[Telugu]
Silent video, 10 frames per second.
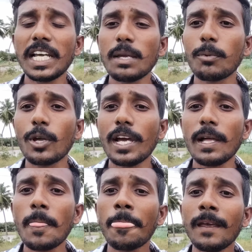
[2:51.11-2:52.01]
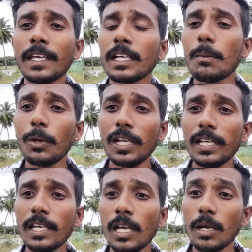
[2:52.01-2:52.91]
లాస్ అయితే అయిపోయా
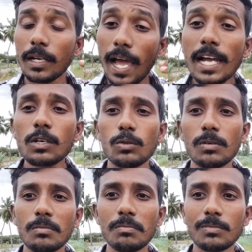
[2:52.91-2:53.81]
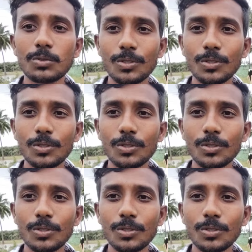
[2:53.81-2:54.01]
ఇంకా మళ్ళీ నాకు